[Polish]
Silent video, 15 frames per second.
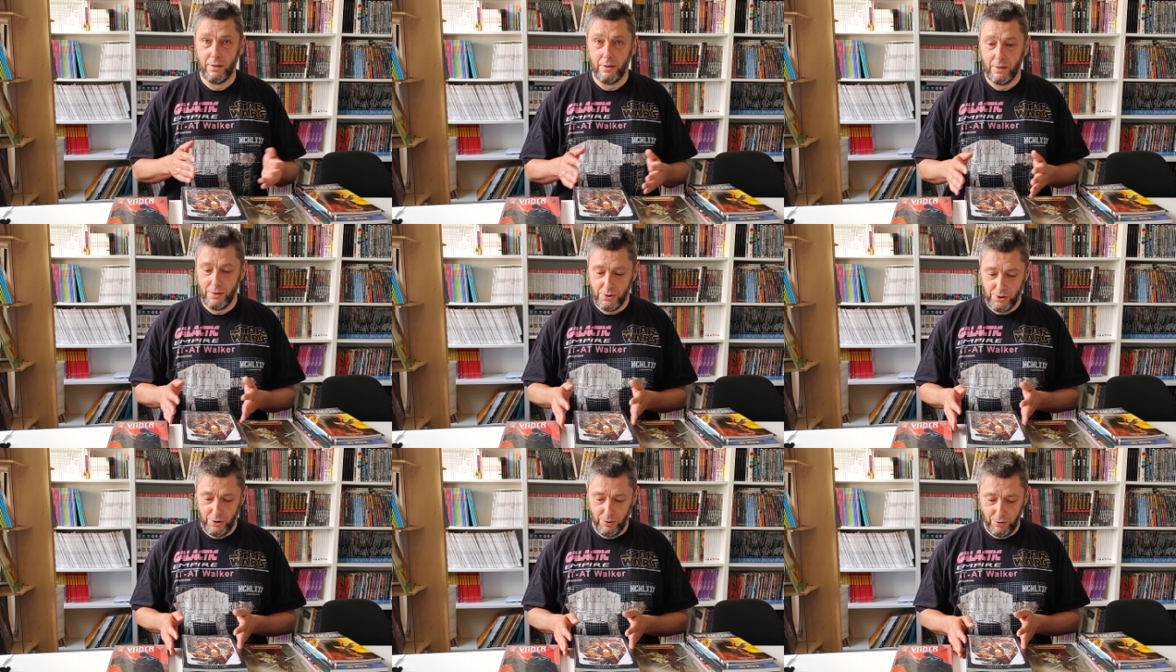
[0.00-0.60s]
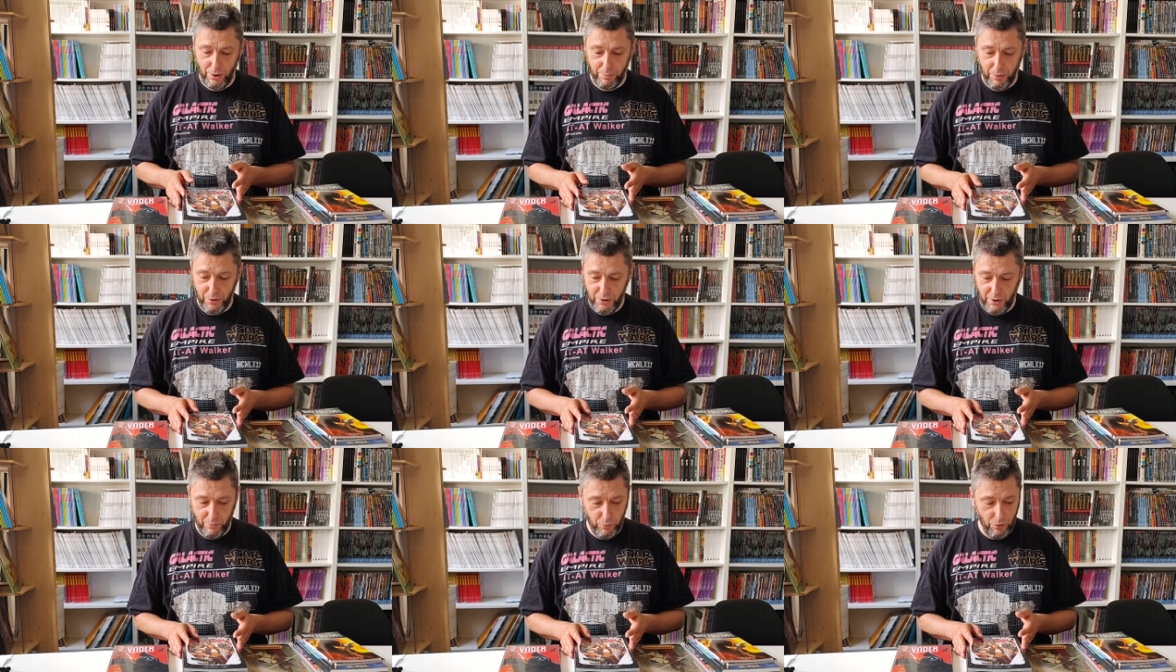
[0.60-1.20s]
a jeszcze do tej
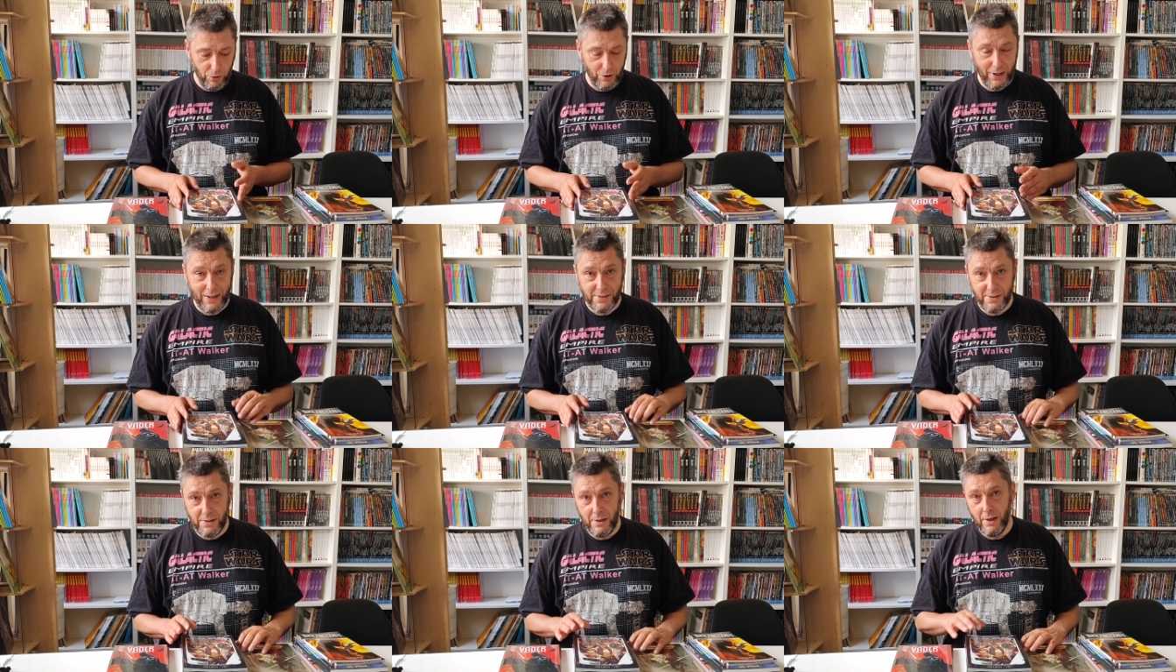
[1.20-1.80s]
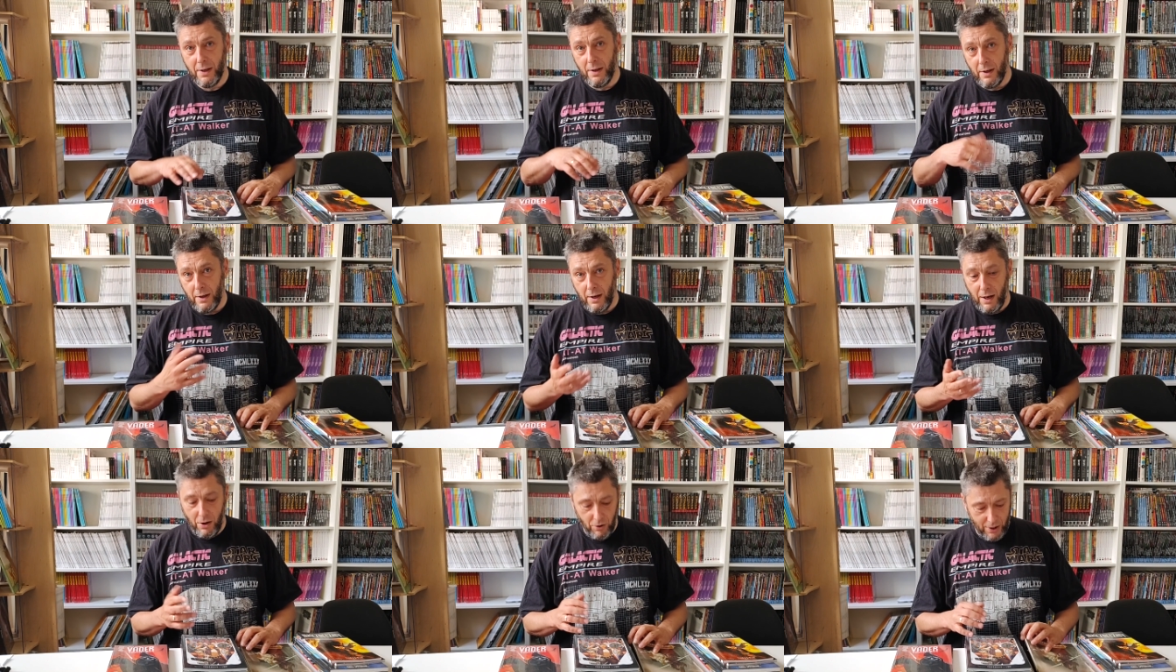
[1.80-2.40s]
pory nie było okazji
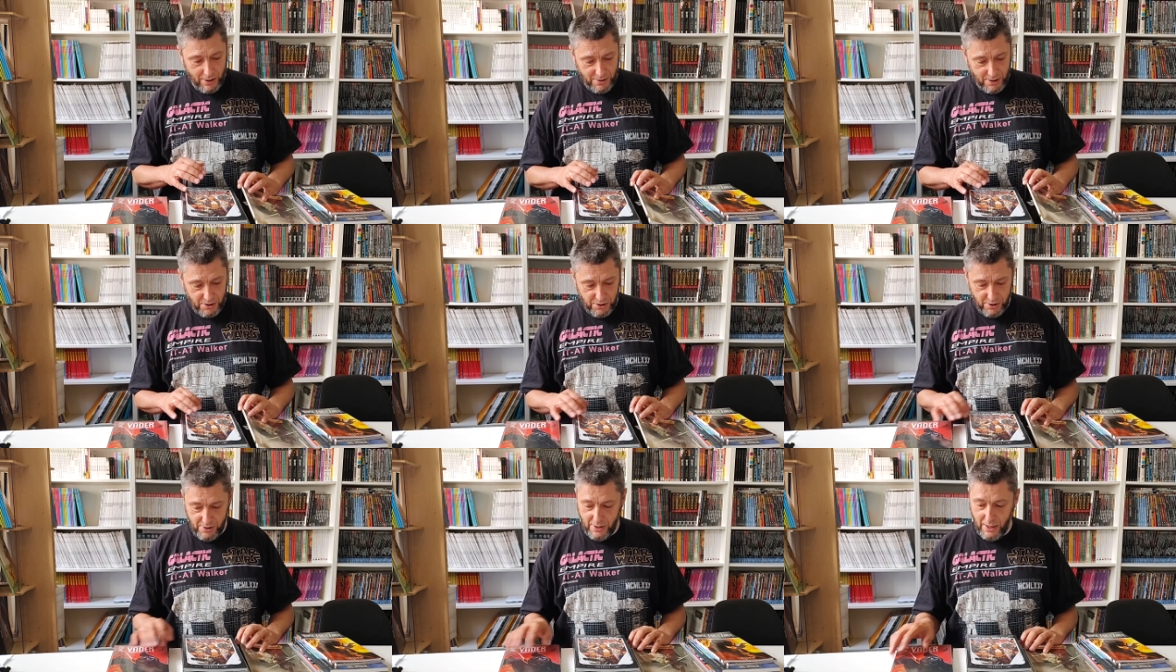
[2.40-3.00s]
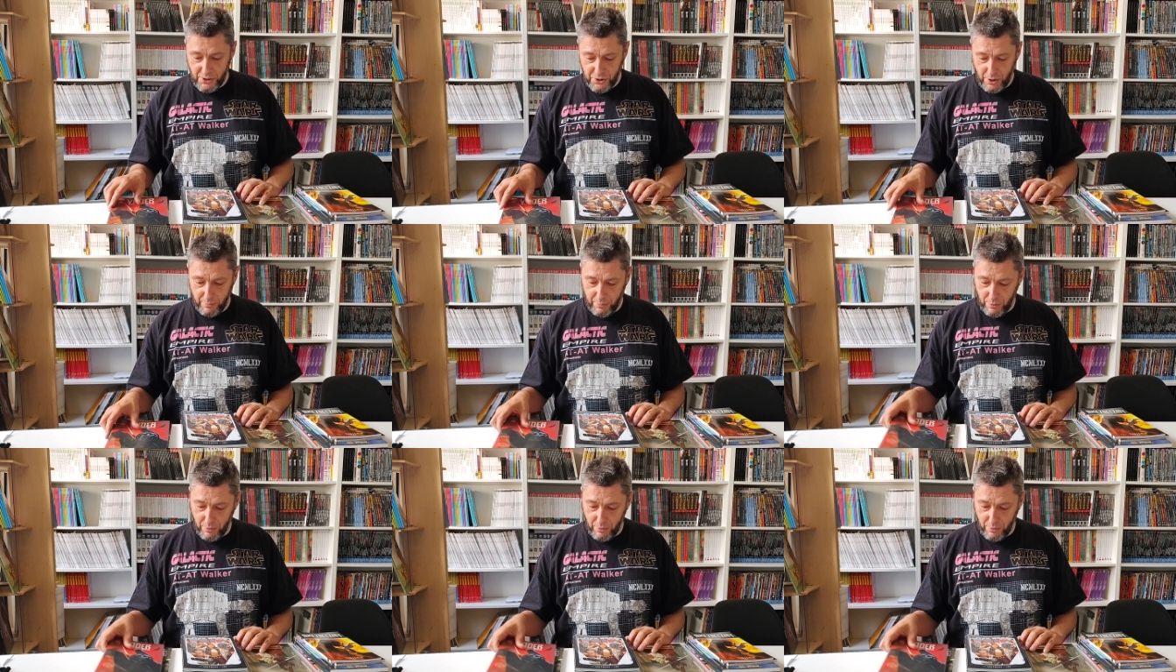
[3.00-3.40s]
Okazja się zdarza,